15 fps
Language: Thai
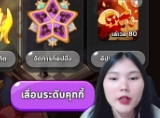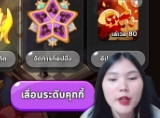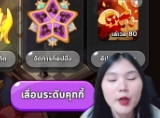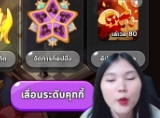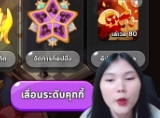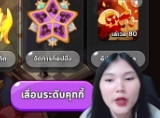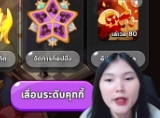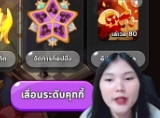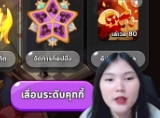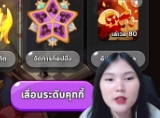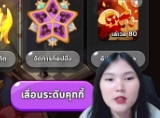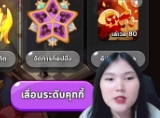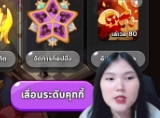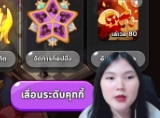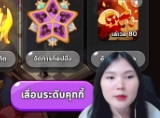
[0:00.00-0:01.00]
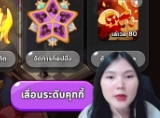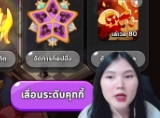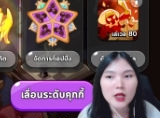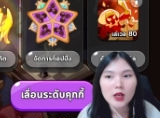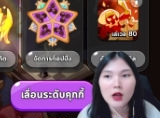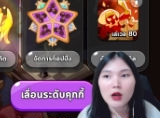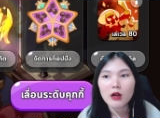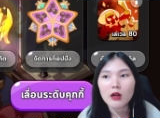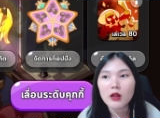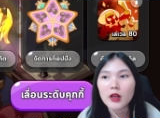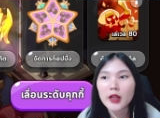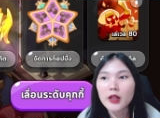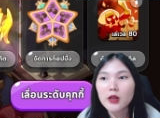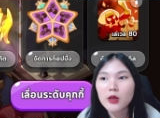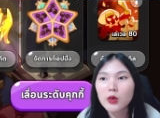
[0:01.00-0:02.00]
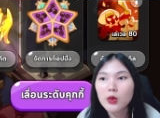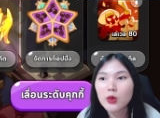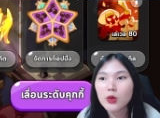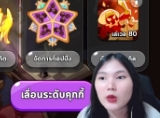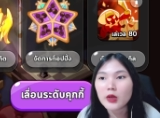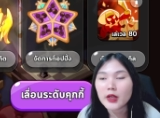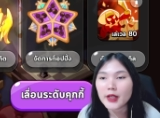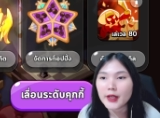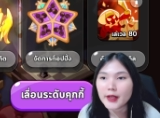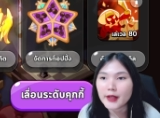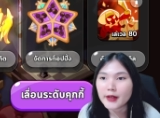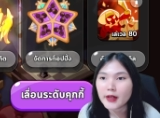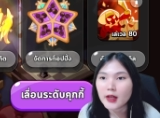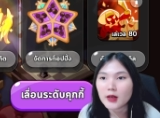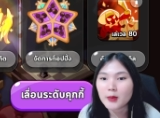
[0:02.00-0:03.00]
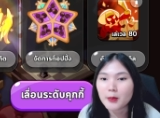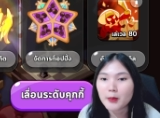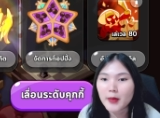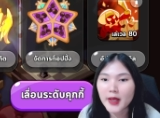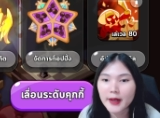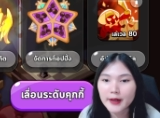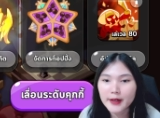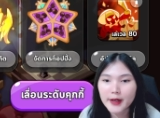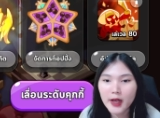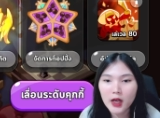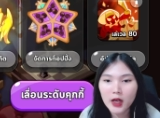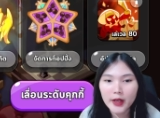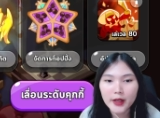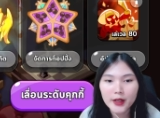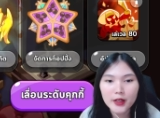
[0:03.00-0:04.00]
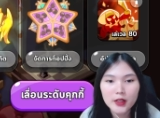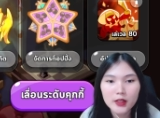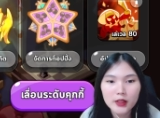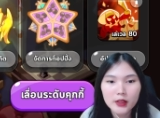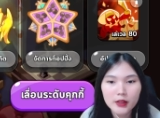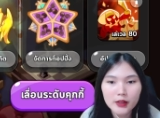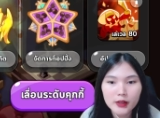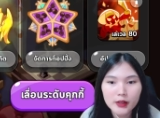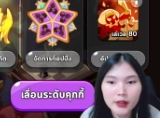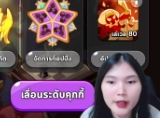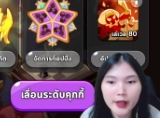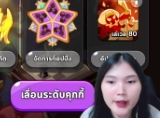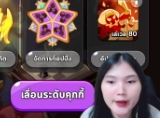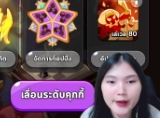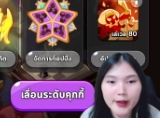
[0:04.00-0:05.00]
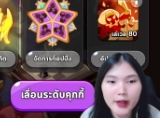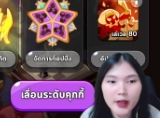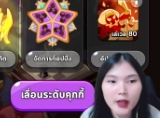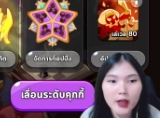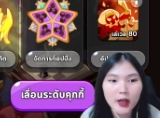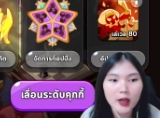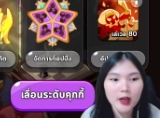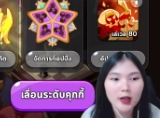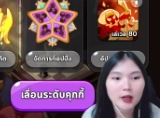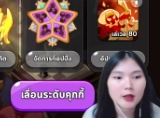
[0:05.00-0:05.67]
เดี๋ยววันนี้เราจะมาลองเล่นคุกกี้นัทเม็ดไทเกอร์กันนะคะ